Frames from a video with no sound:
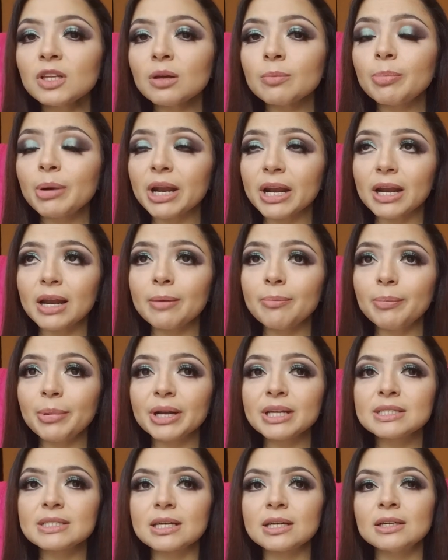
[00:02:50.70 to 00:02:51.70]
para la
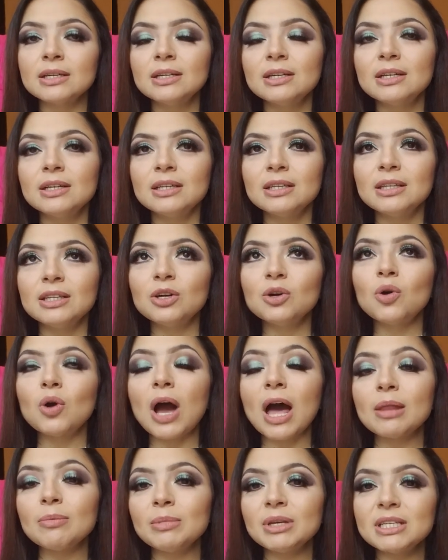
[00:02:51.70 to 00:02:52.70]
empresa. Digo,
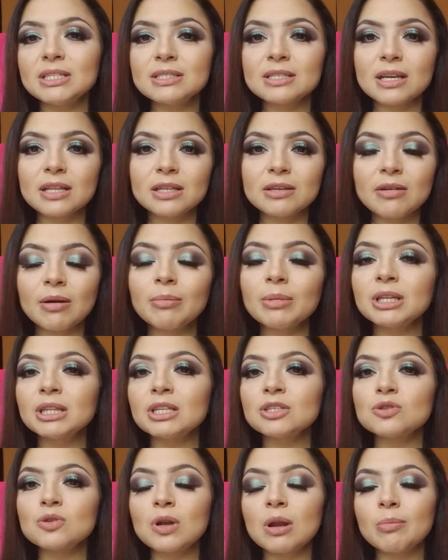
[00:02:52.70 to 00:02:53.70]

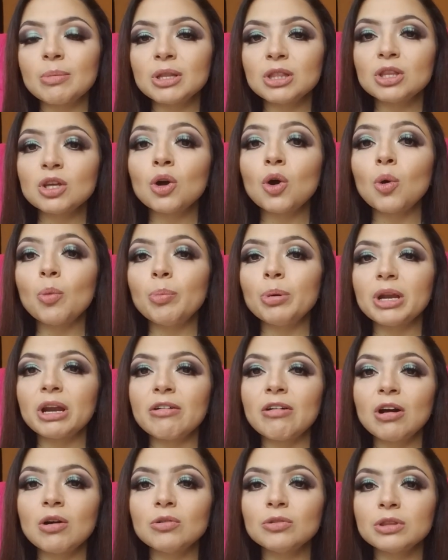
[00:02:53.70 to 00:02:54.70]
administrativamente solamente
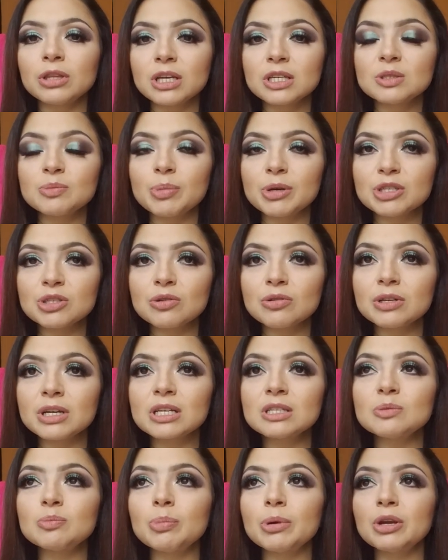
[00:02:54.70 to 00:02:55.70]
operaba con tres
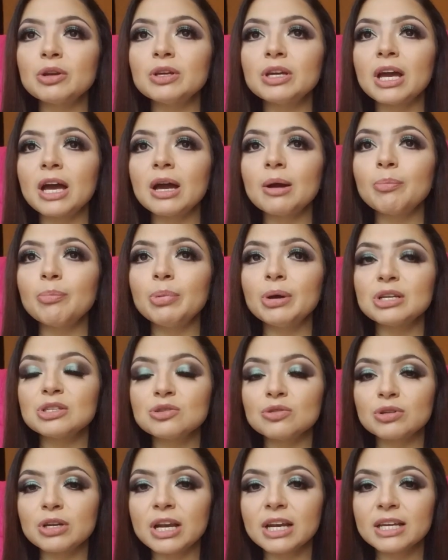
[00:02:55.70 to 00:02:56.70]
personas, pero ya
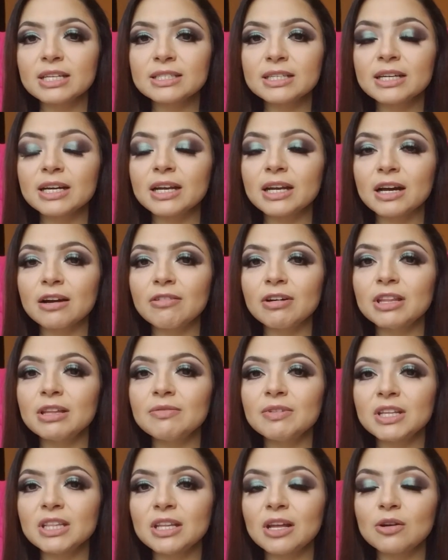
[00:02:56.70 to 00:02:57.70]
personal que se encargaba de
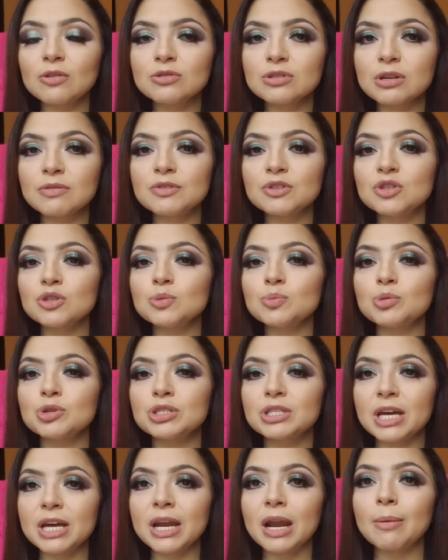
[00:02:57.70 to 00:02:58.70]
brindar los servicios,
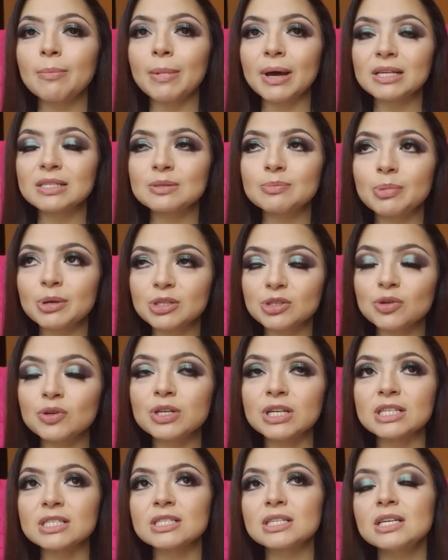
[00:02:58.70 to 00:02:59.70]
pues ya eran más
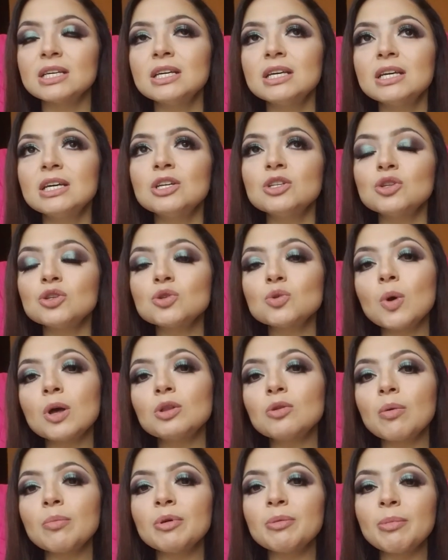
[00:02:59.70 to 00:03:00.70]
personas. Entonces,
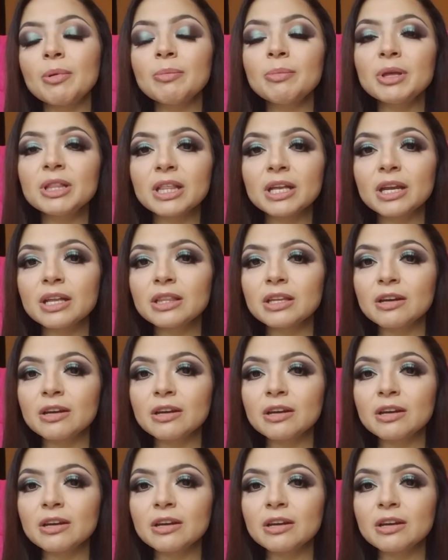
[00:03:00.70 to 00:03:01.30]
cuando a mí me invitan a